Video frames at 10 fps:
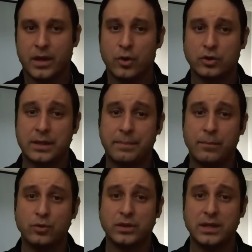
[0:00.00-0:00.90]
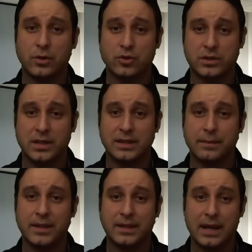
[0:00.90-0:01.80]
Nos tapamos
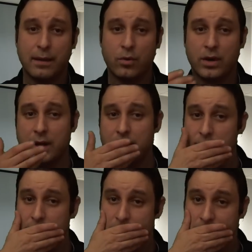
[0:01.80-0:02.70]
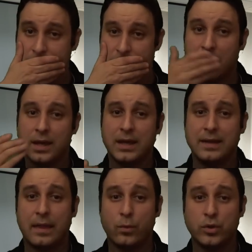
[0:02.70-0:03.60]
inconscientemente la boca
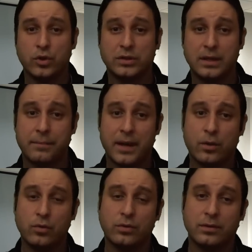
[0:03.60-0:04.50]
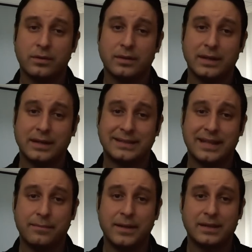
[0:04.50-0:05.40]
y de adultos, sin embargo, eh,
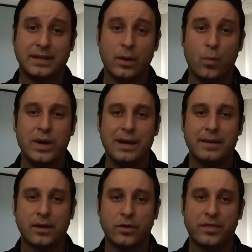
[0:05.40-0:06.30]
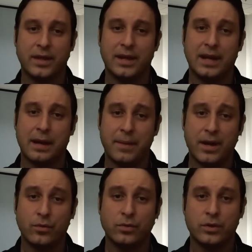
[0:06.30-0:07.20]
se advierte un leve roce en la
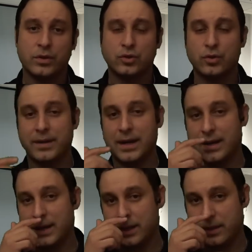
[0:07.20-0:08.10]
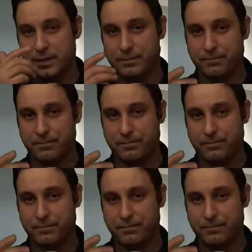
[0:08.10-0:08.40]
mano sobre la nariz.